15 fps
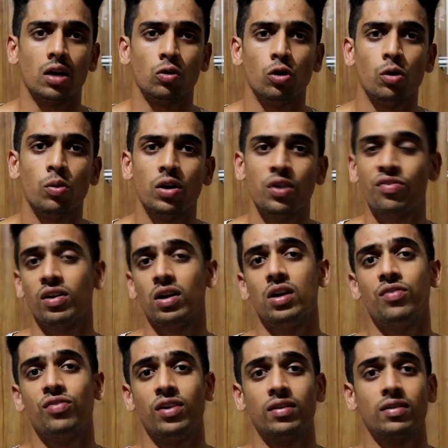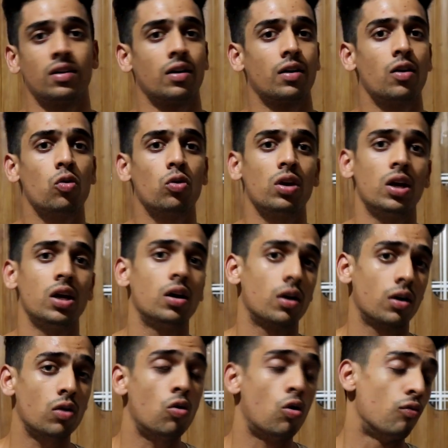थोड़ी बहुत डिफ़िकल्टी फेस कर रहा हूँ कि नहीं कर
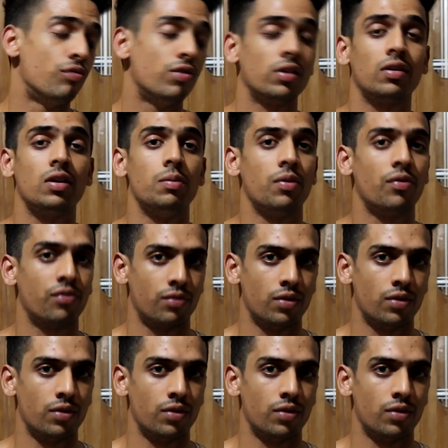रहा हूँ ऑब्वियसली मैं